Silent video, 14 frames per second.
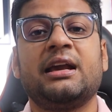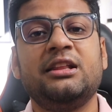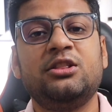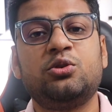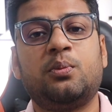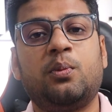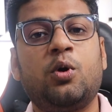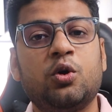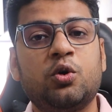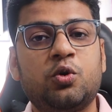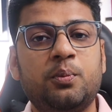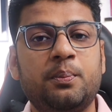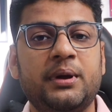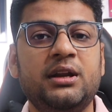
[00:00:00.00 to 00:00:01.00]
কিন্তু বড়
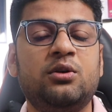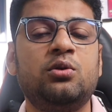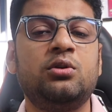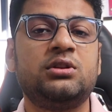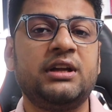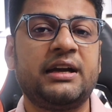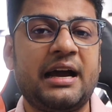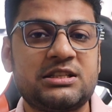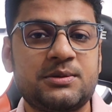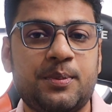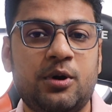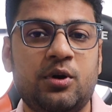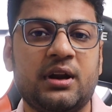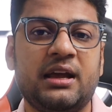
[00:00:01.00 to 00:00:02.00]
কোম্পানিগুলোতে কাজ
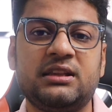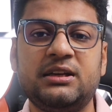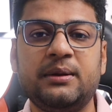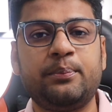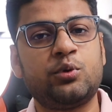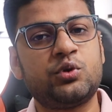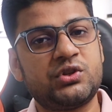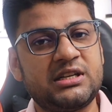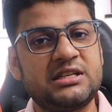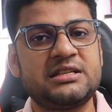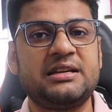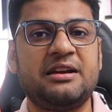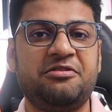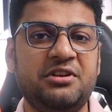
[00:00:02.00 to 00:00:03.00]
পাওয়ার ক্ষেত্রে
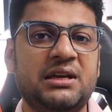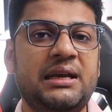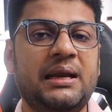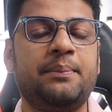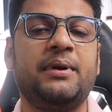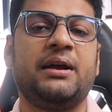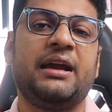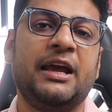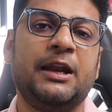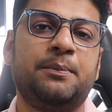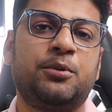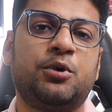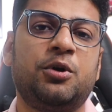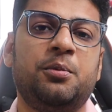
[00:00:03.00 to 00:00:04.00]
প্রজেক্ট ডেফিনেটলি আপনাকে
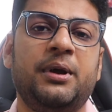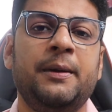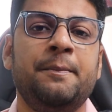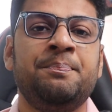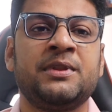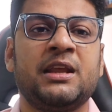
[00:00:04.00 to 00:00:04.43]
হেল্প করবে